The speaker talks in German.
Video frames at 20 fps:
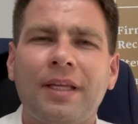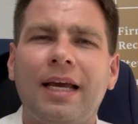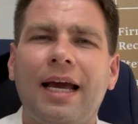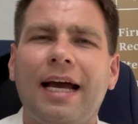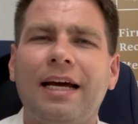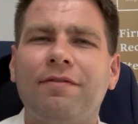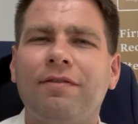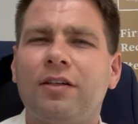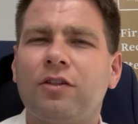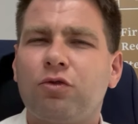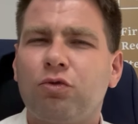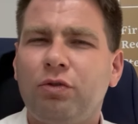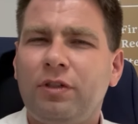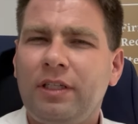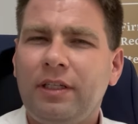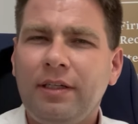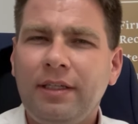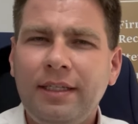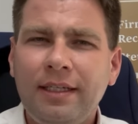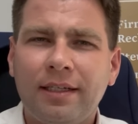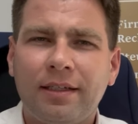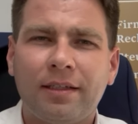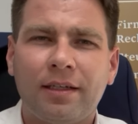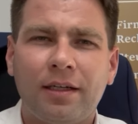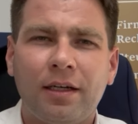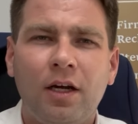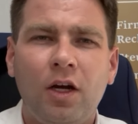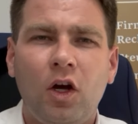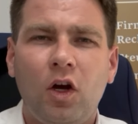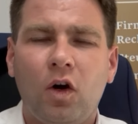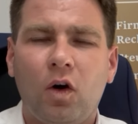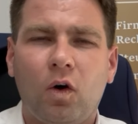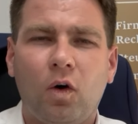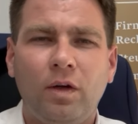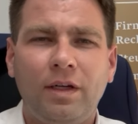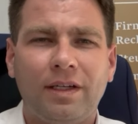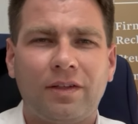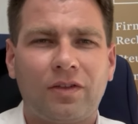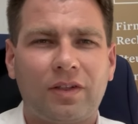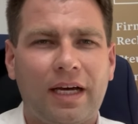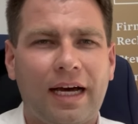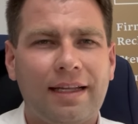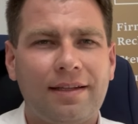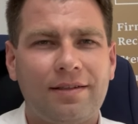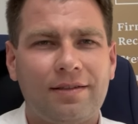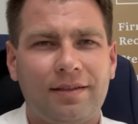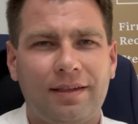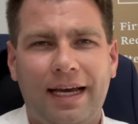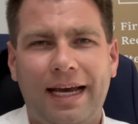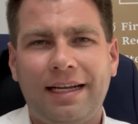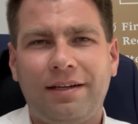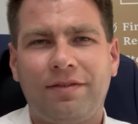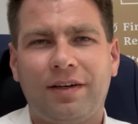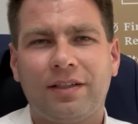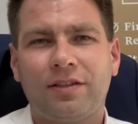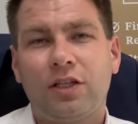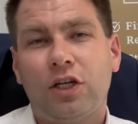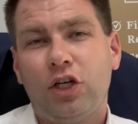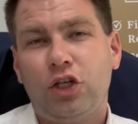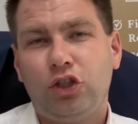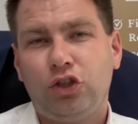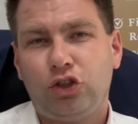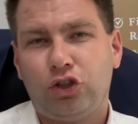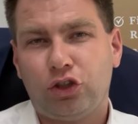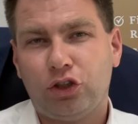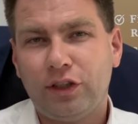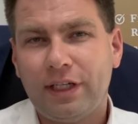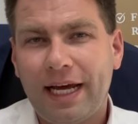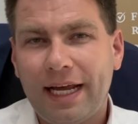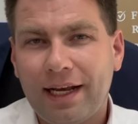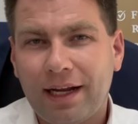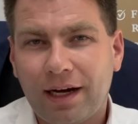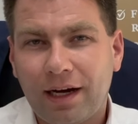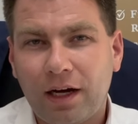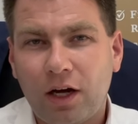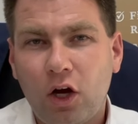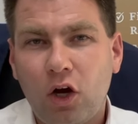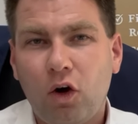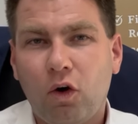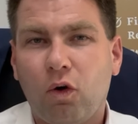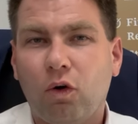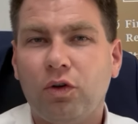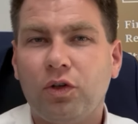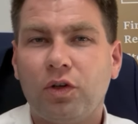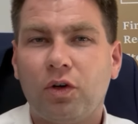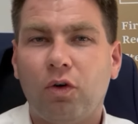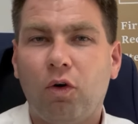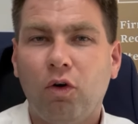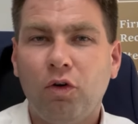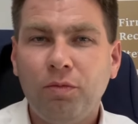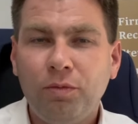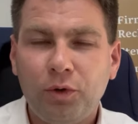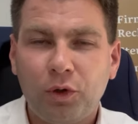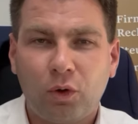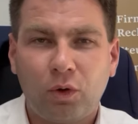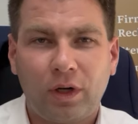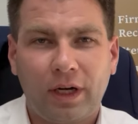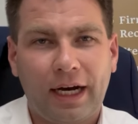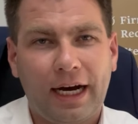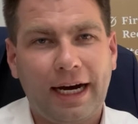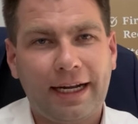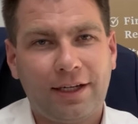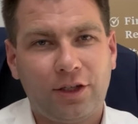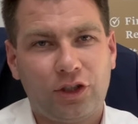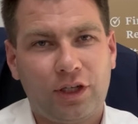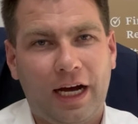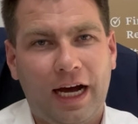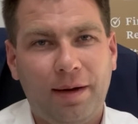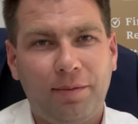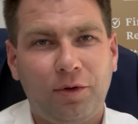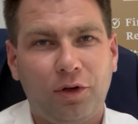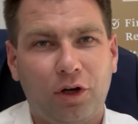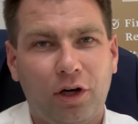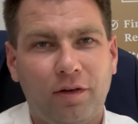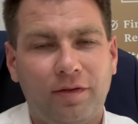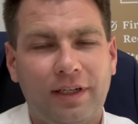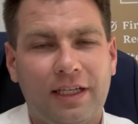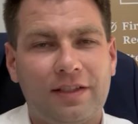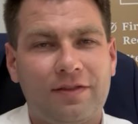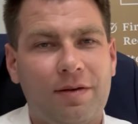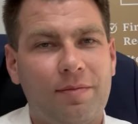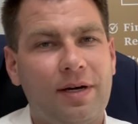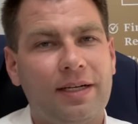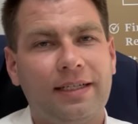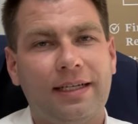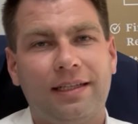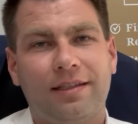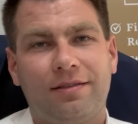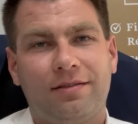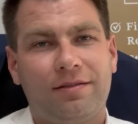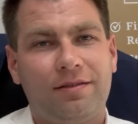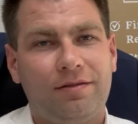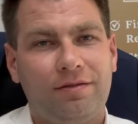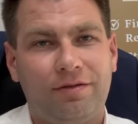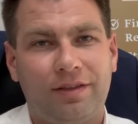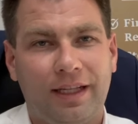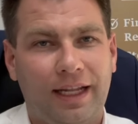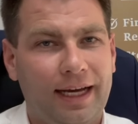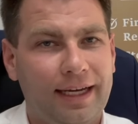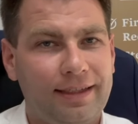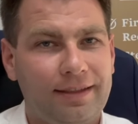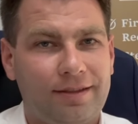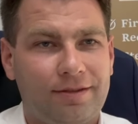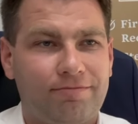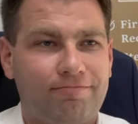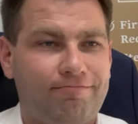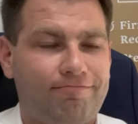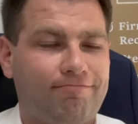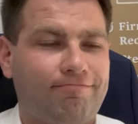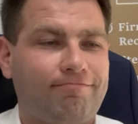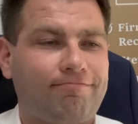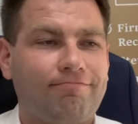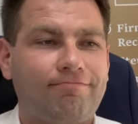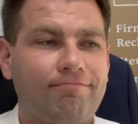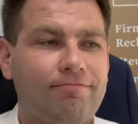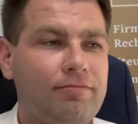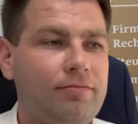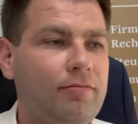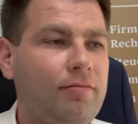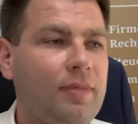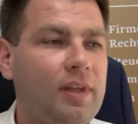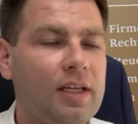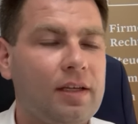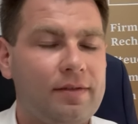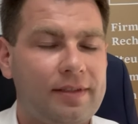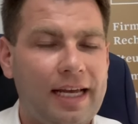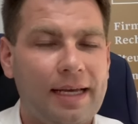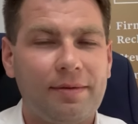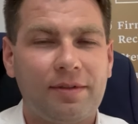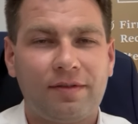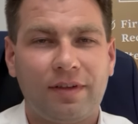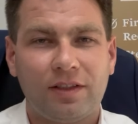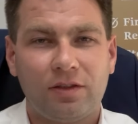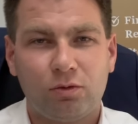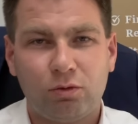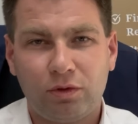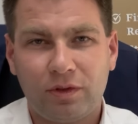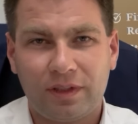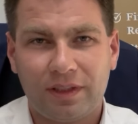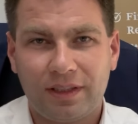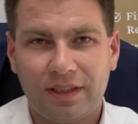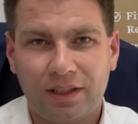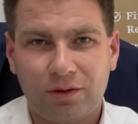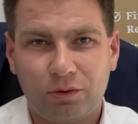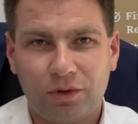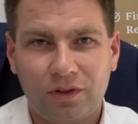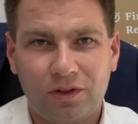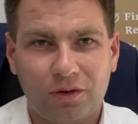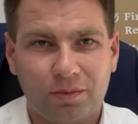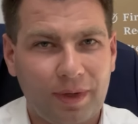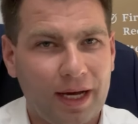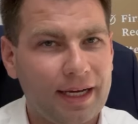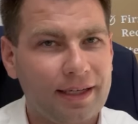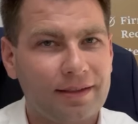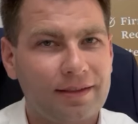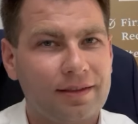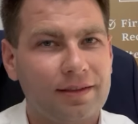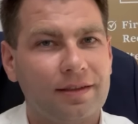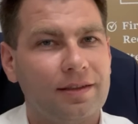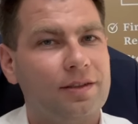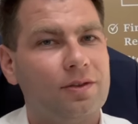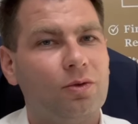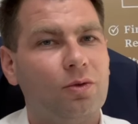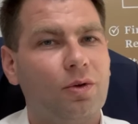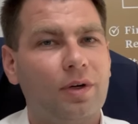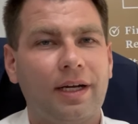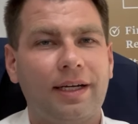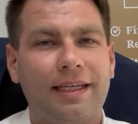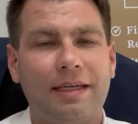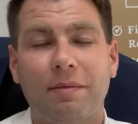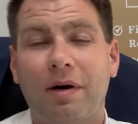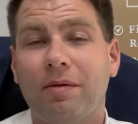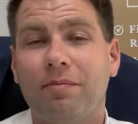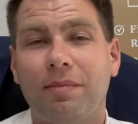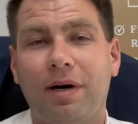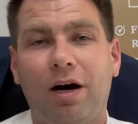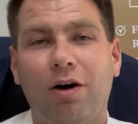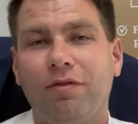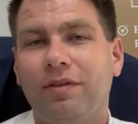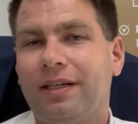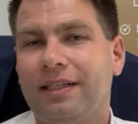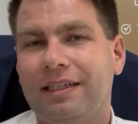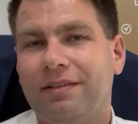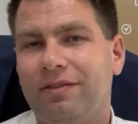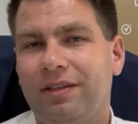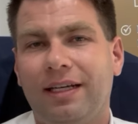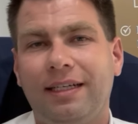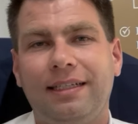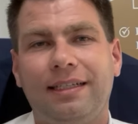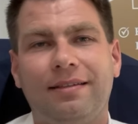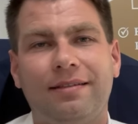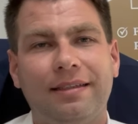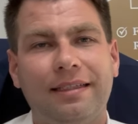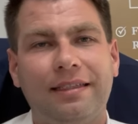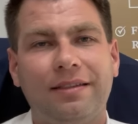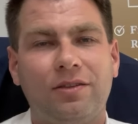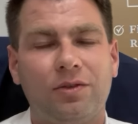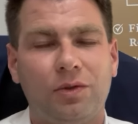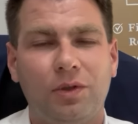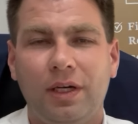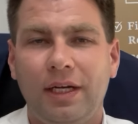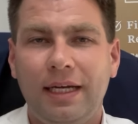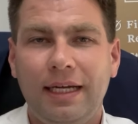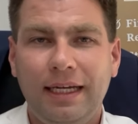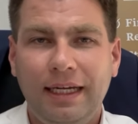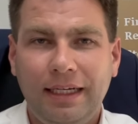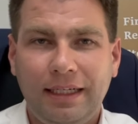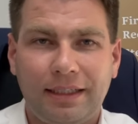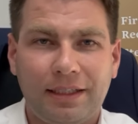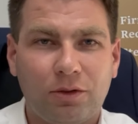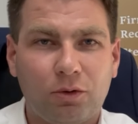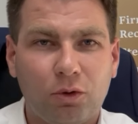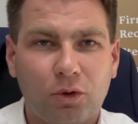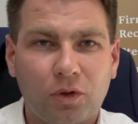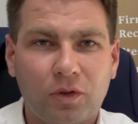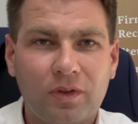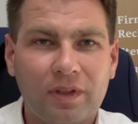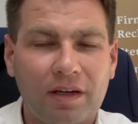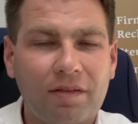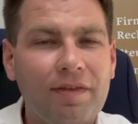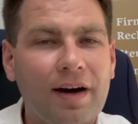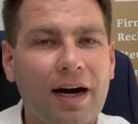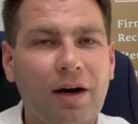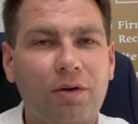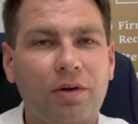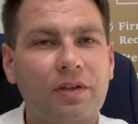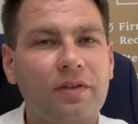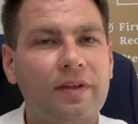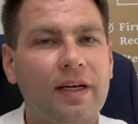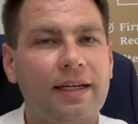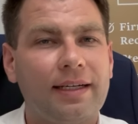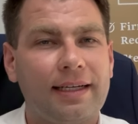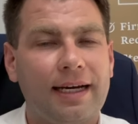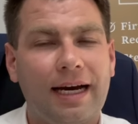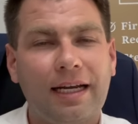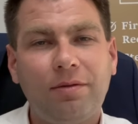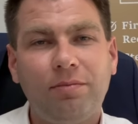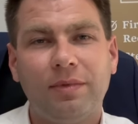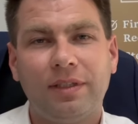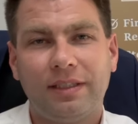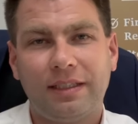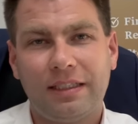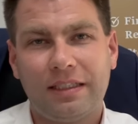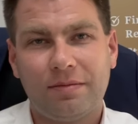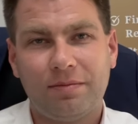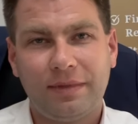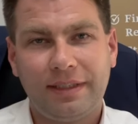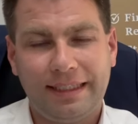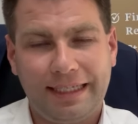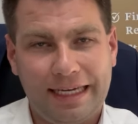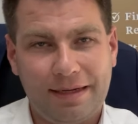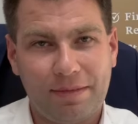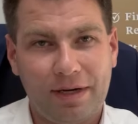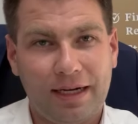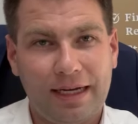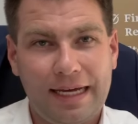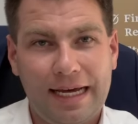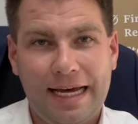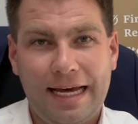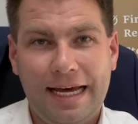etwas routinierter und das Ganze etwas schneller und unbürokratischer abläuft, als wenn man jetzt vielleicht selbst versucht, sich da durchzubeißen oder jemanden beauftragt, der vielleicht jetzt nicht so die großen Erfahrungswerte hat mit diesem Thema.